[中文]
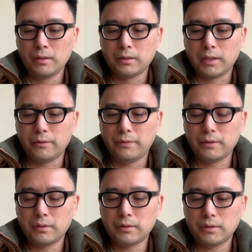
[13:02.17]
田
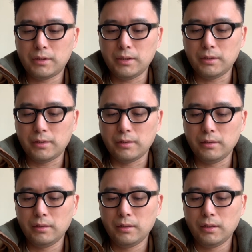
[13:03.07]
丰既死，
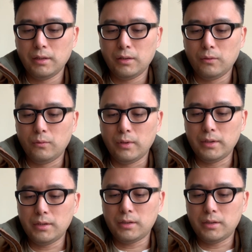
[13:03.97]
闻